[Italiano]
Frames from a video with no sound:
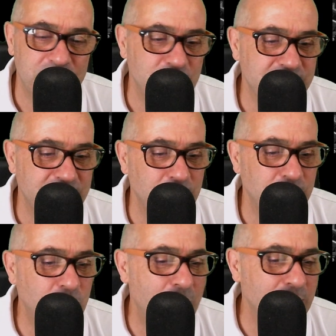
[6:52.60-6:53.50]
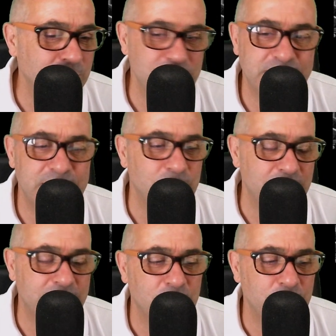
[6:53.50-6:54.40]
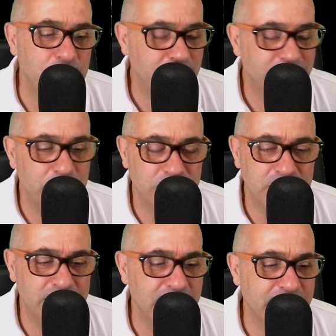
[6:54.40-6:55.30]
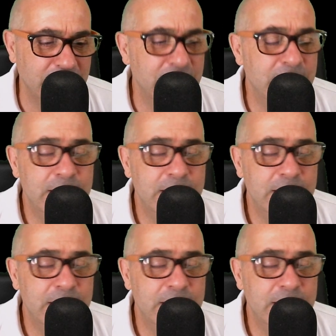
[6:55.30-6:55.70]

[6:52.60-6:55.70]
614. e se volete ovviamente potete anche